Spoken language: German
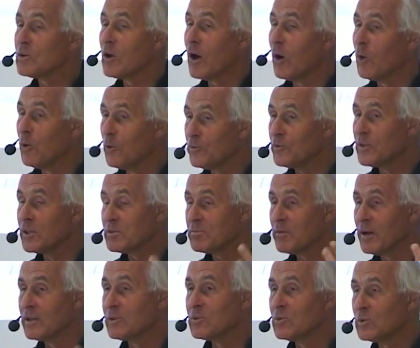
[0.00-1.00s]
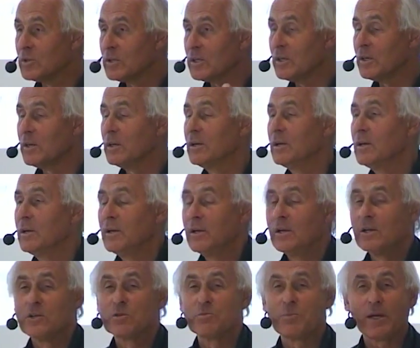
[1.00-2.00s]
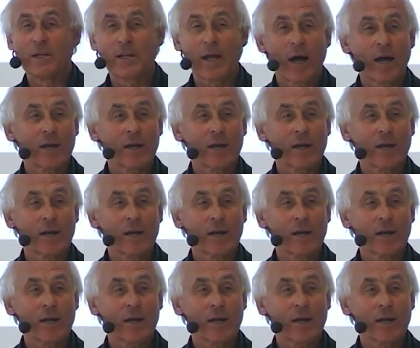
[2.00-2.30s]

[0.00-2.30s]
zuhauf. Das waren so die spät